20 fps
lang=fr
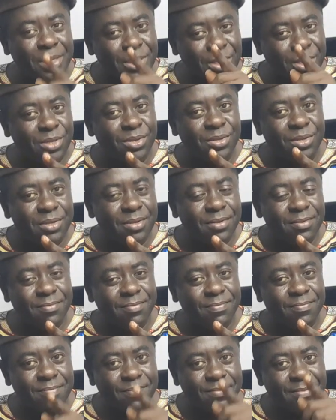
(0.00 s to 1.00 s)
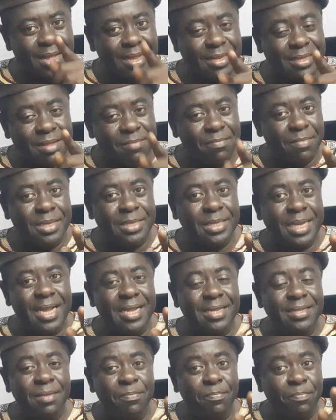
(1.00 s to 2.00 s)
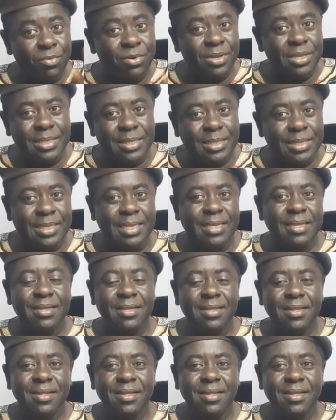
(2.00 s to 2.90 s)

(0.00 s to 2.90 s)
parce que ta démarche a été politisée.